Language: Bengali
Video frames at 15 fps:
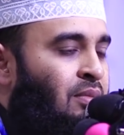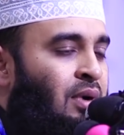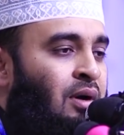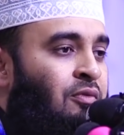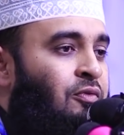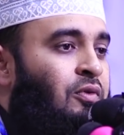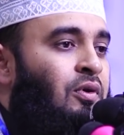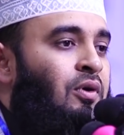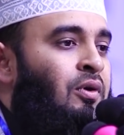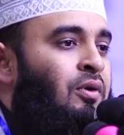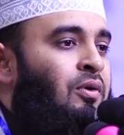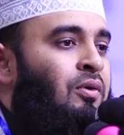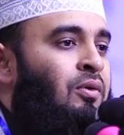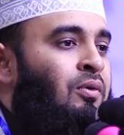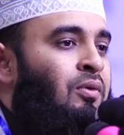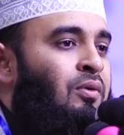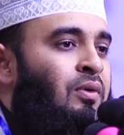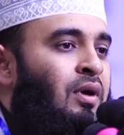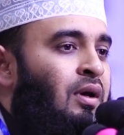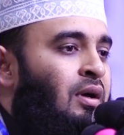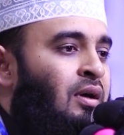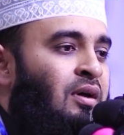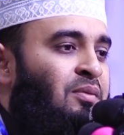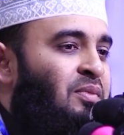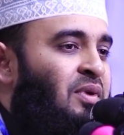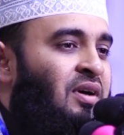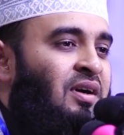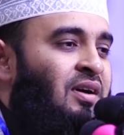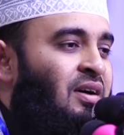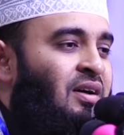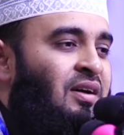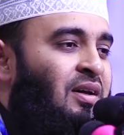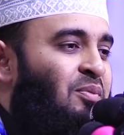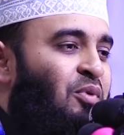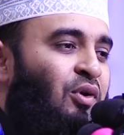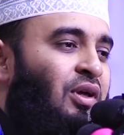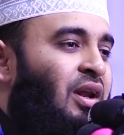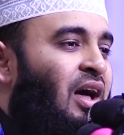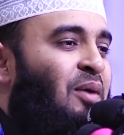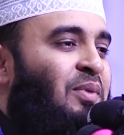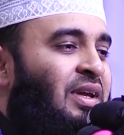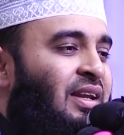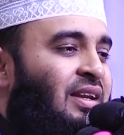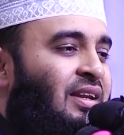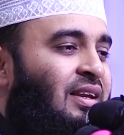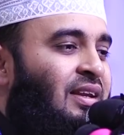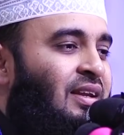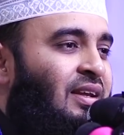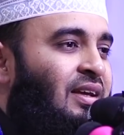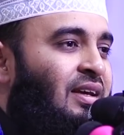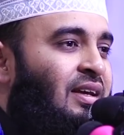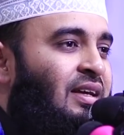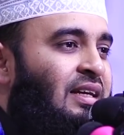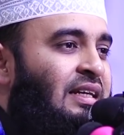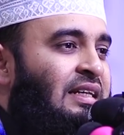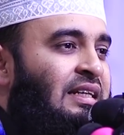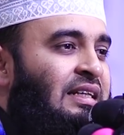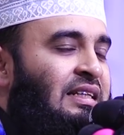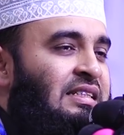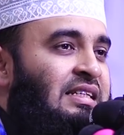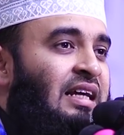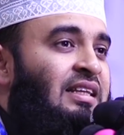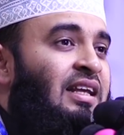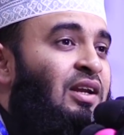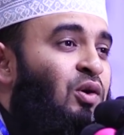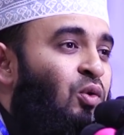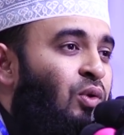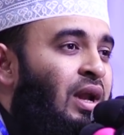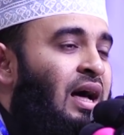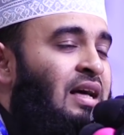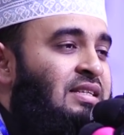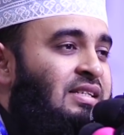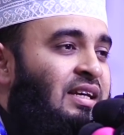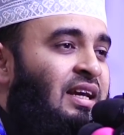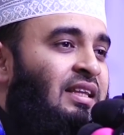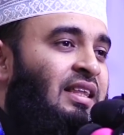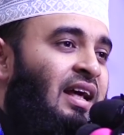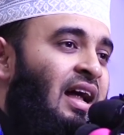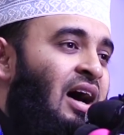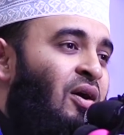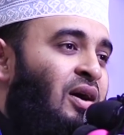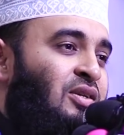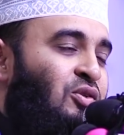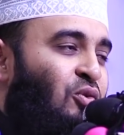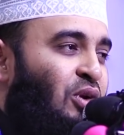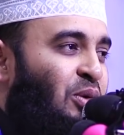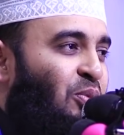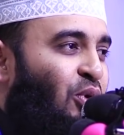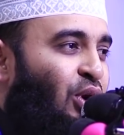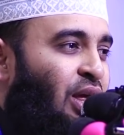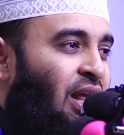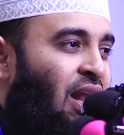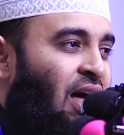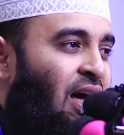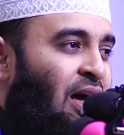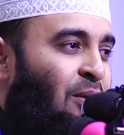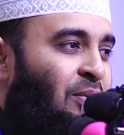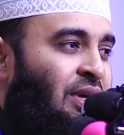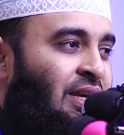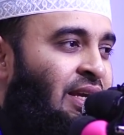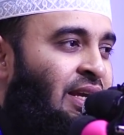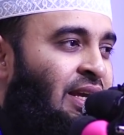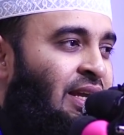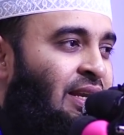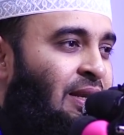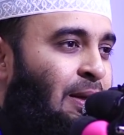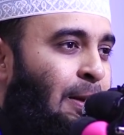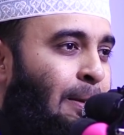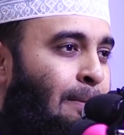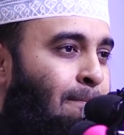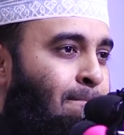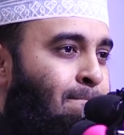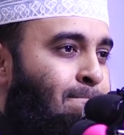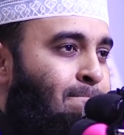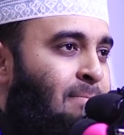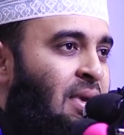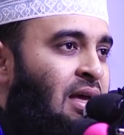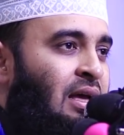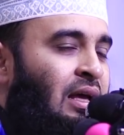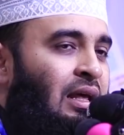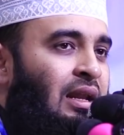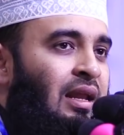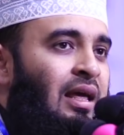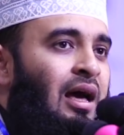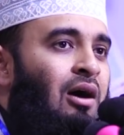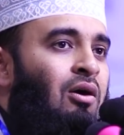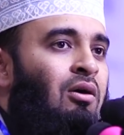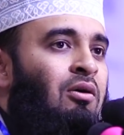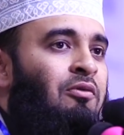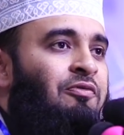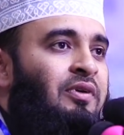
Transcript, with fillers: মাফ করো আমায় পড়েন আমিন যাদের গুণা আছে তারা আওয়াজ করে পড়েন আমিন নবী